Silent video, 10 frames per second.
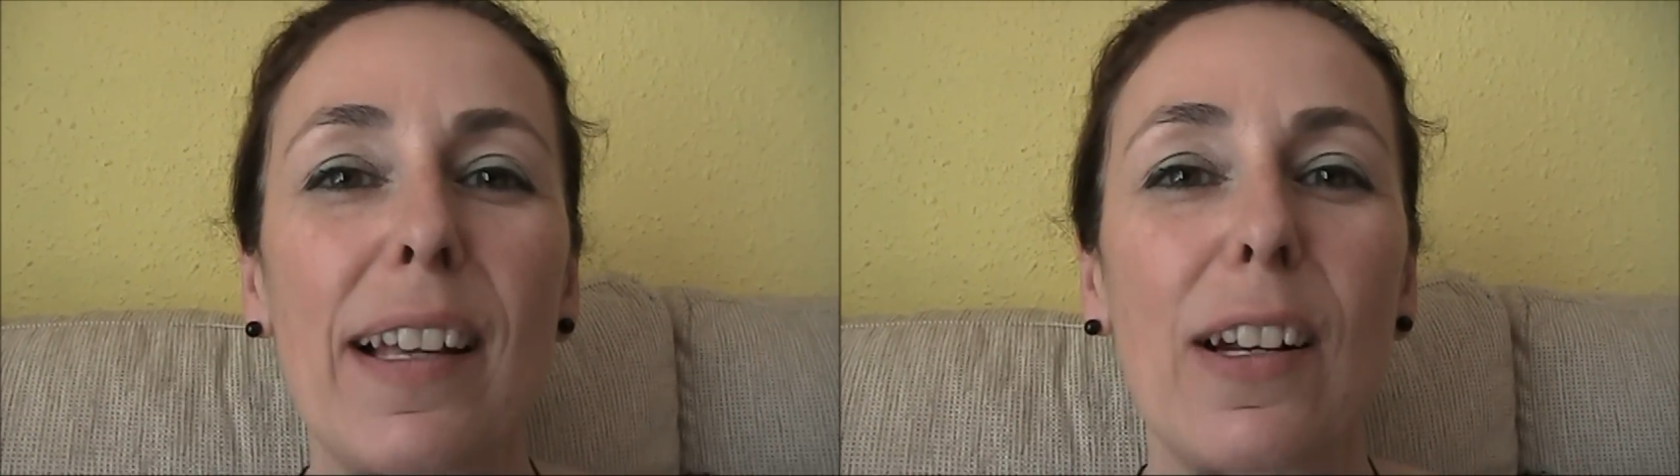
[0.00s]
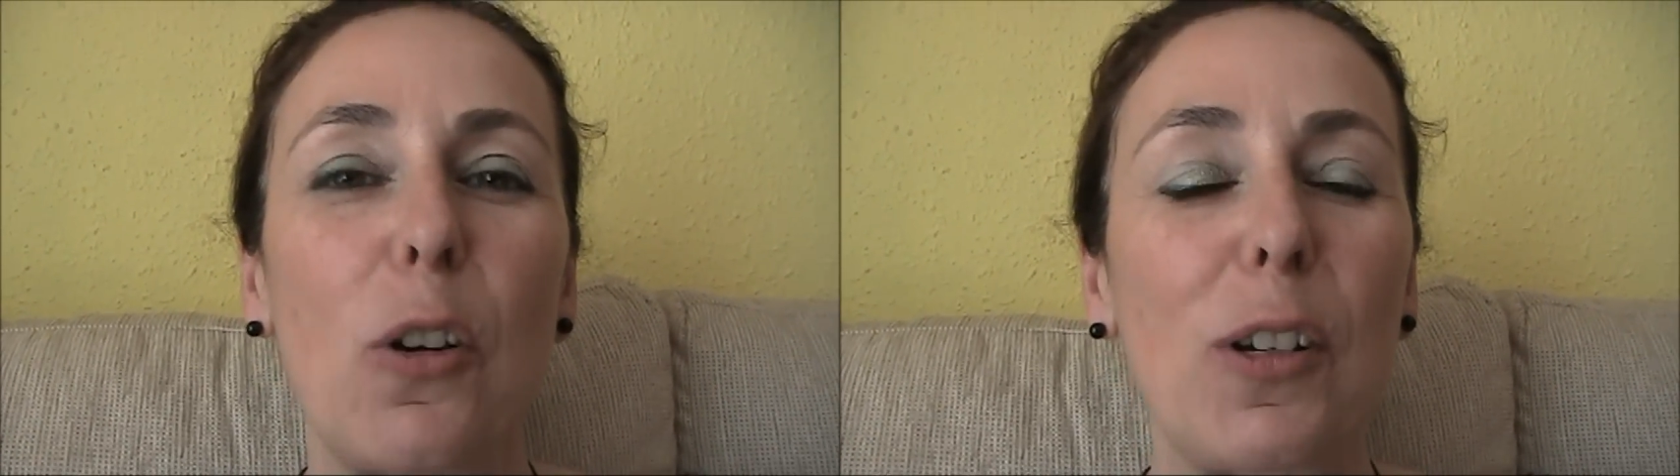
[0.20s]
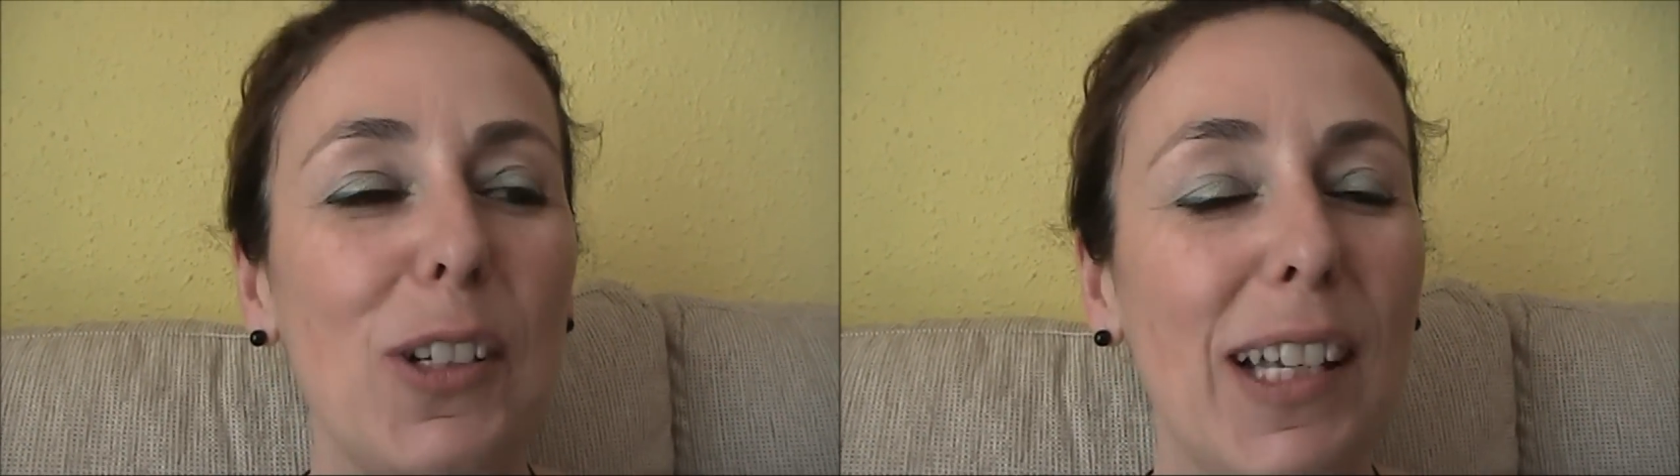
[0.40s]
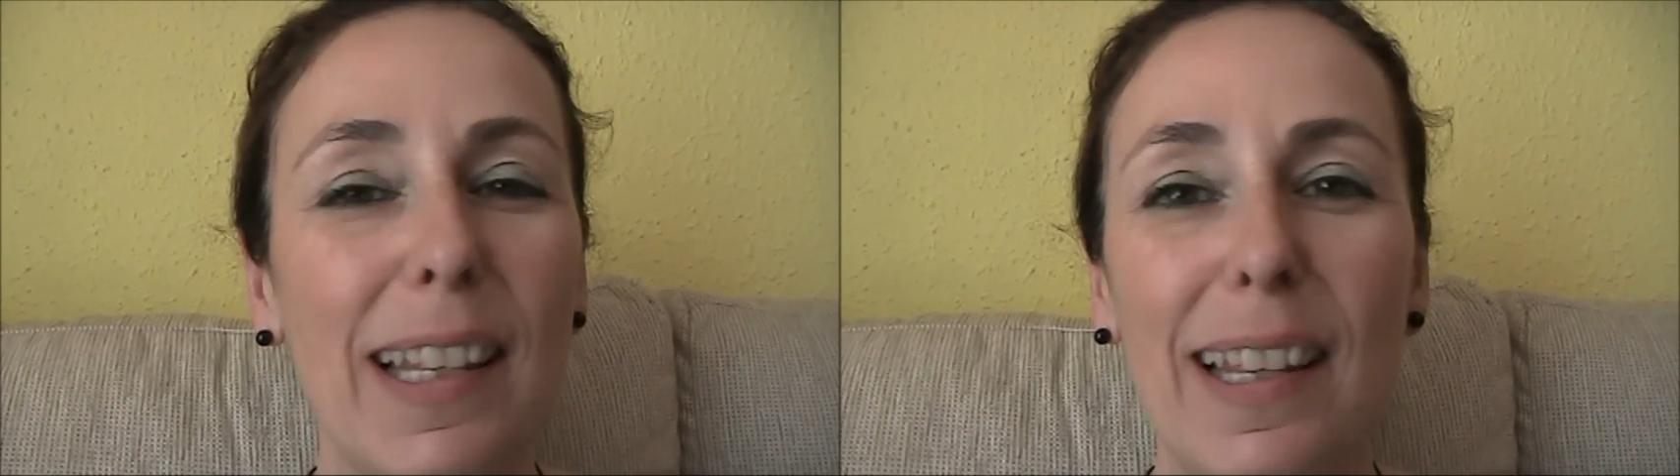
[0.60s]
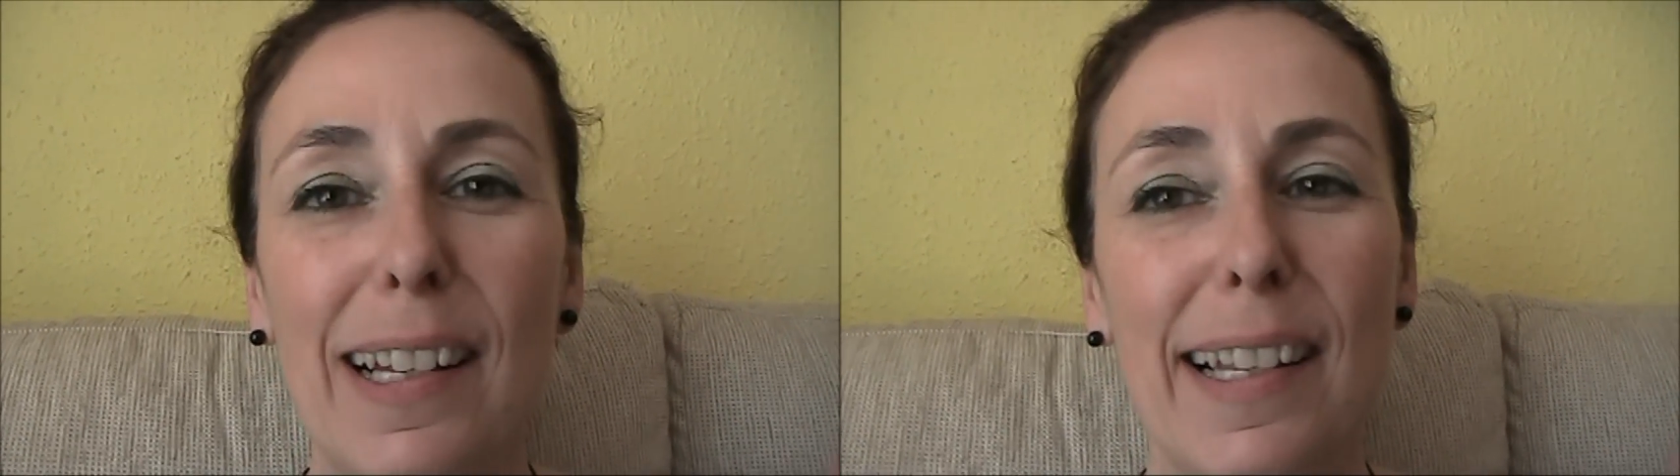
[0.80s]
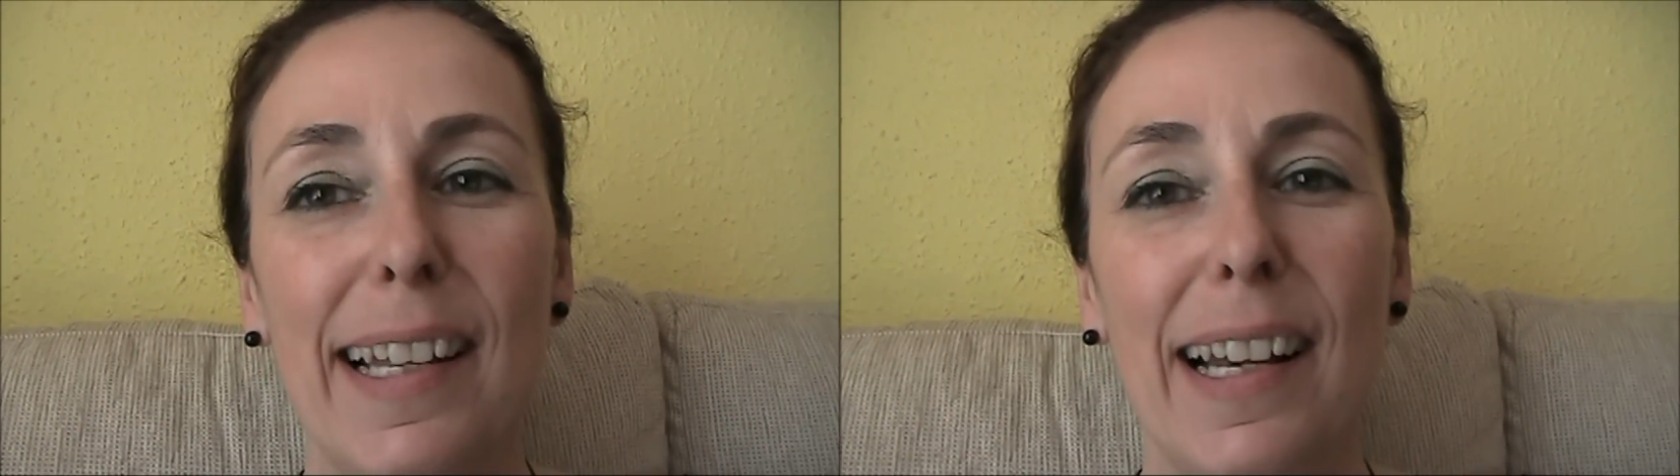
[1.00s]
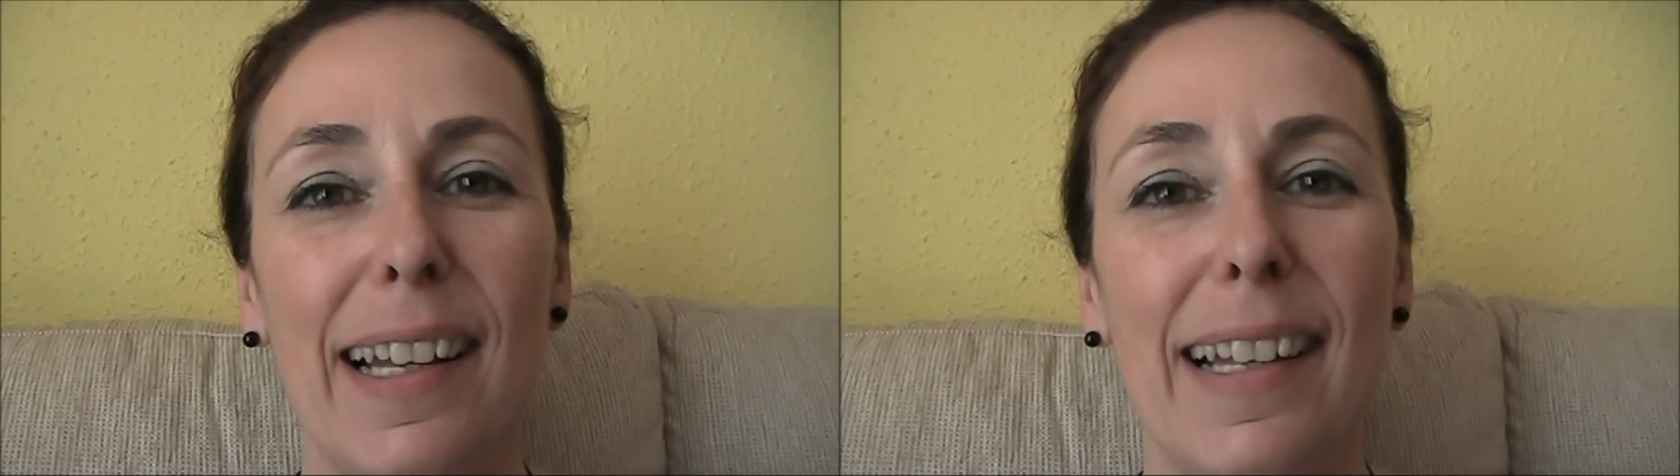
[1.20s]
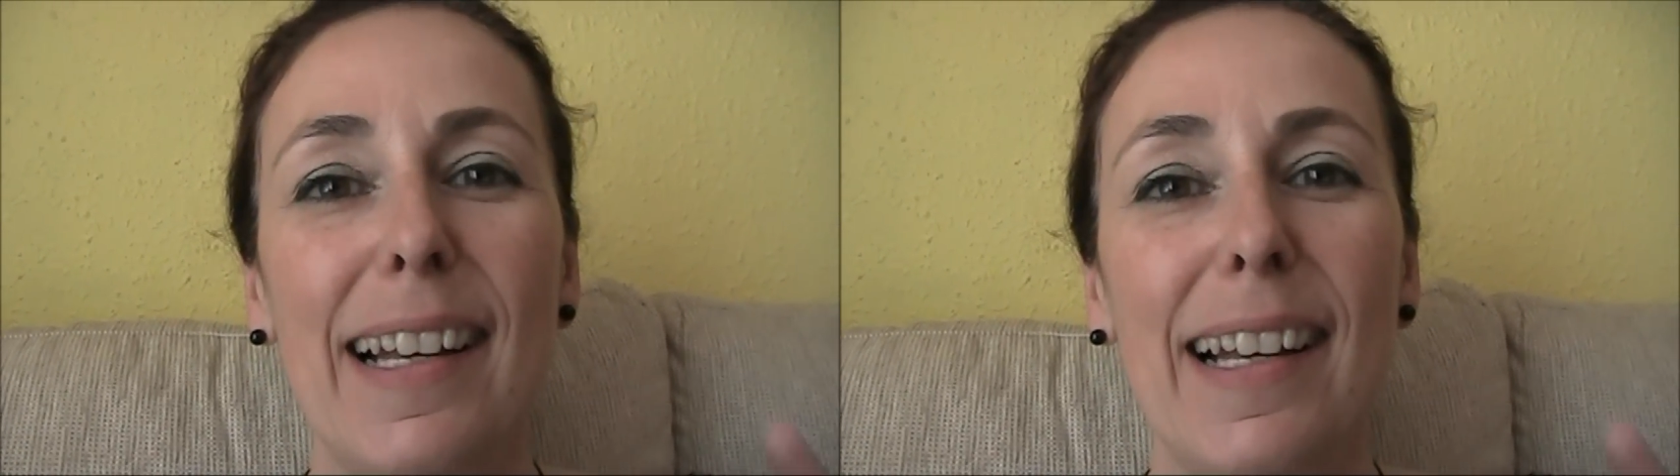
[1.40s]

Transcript: lo que os quede del día,